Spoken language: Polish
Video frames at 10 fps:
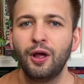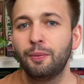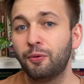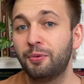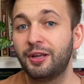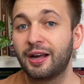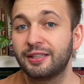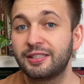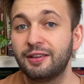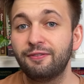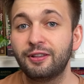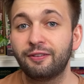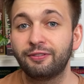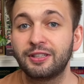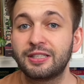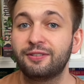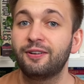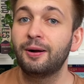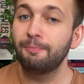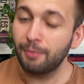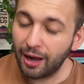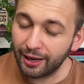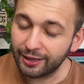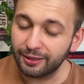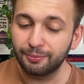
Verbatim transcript: publikację wydawnictwa MAG,